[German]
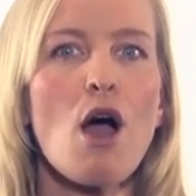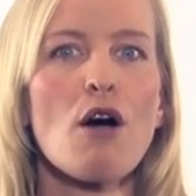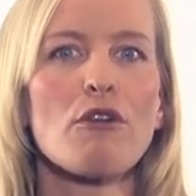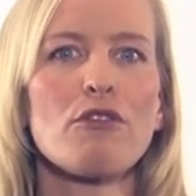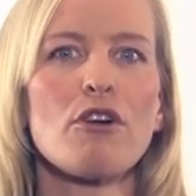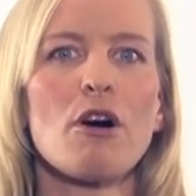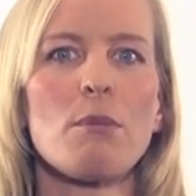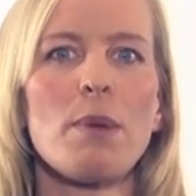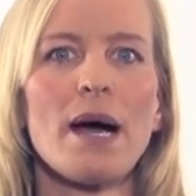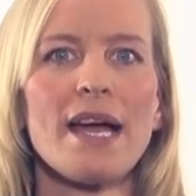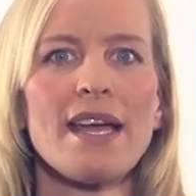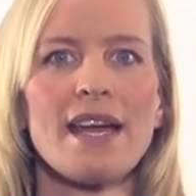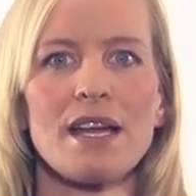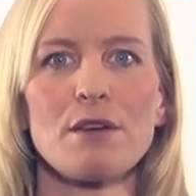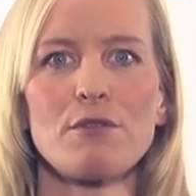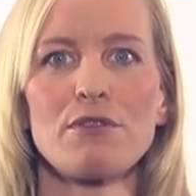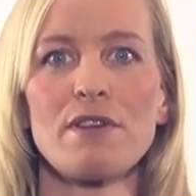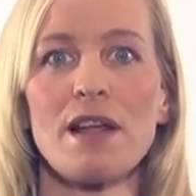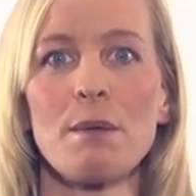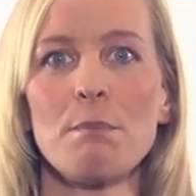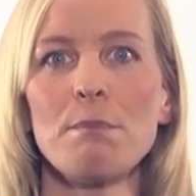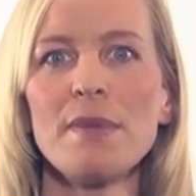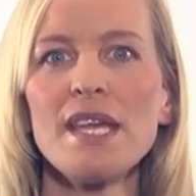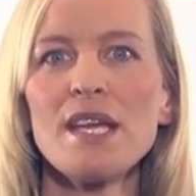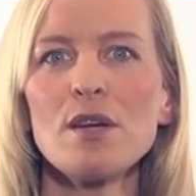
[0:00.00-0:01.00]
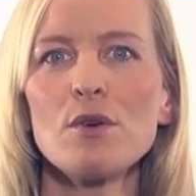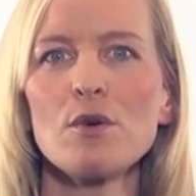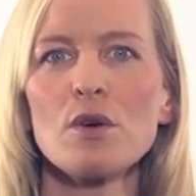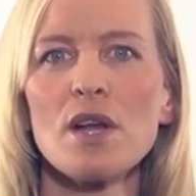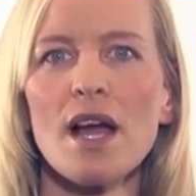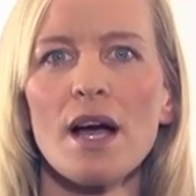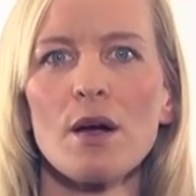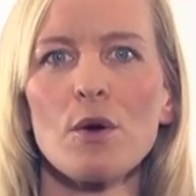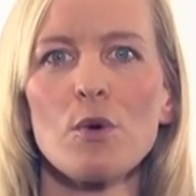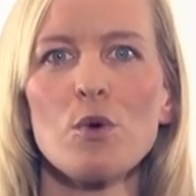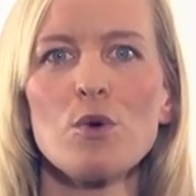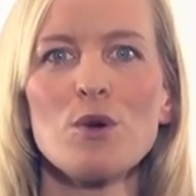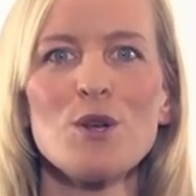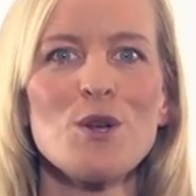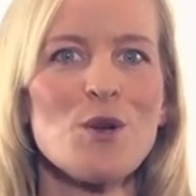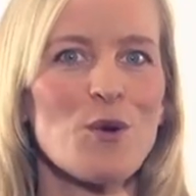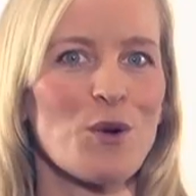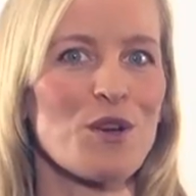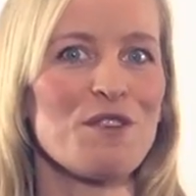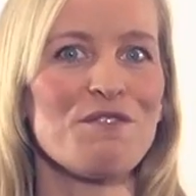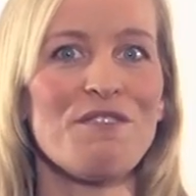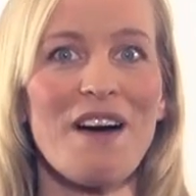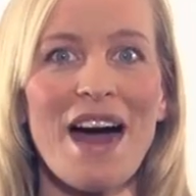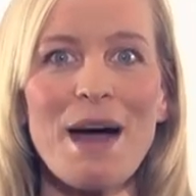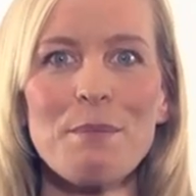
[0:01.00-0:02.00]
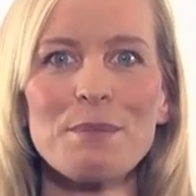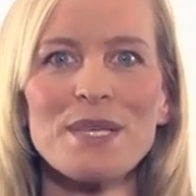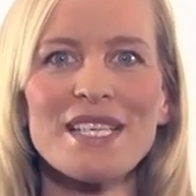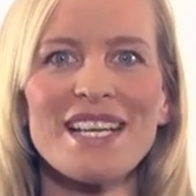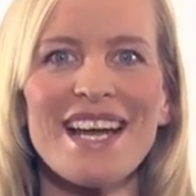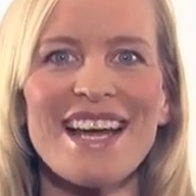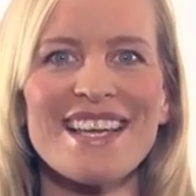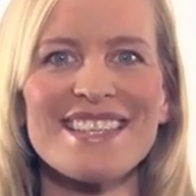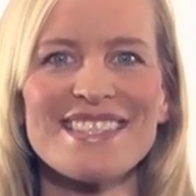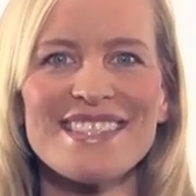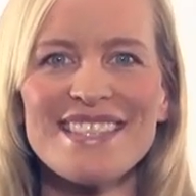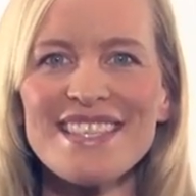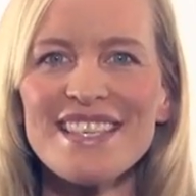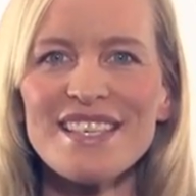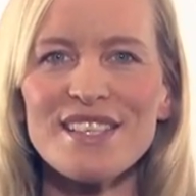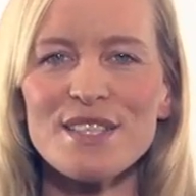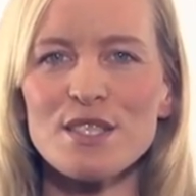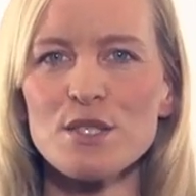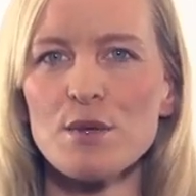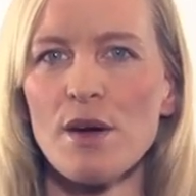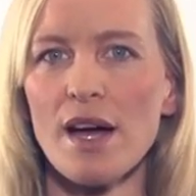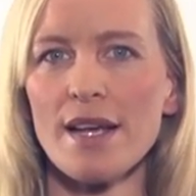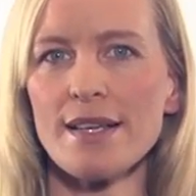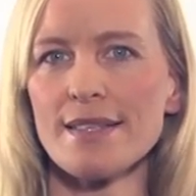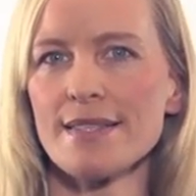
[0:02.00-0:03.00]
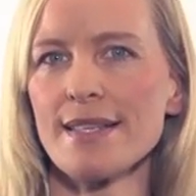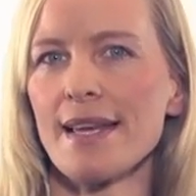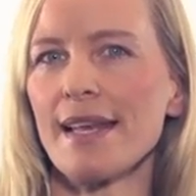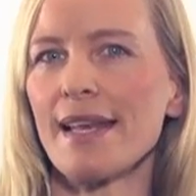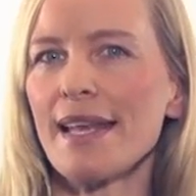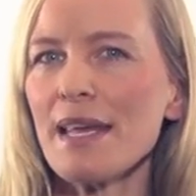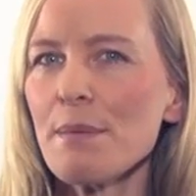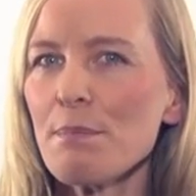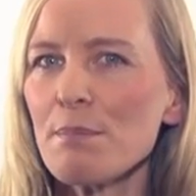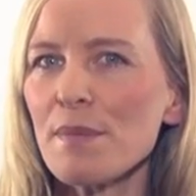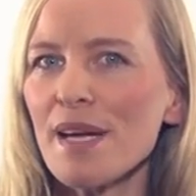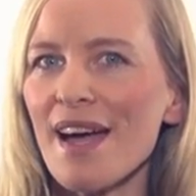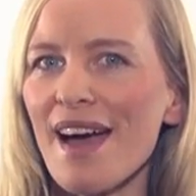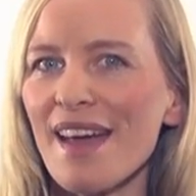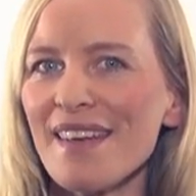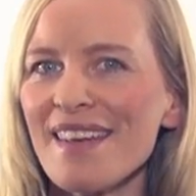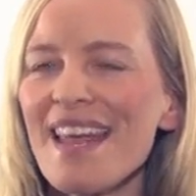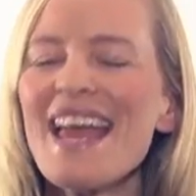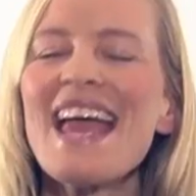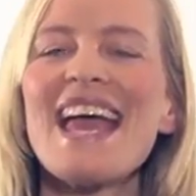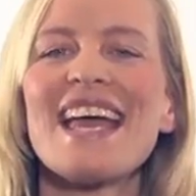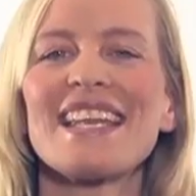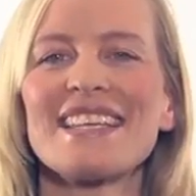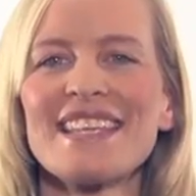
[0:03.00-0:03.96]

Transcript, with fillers: vorbei an Flamingo-Lagunen und warmen Geysiren so alles erleben kann,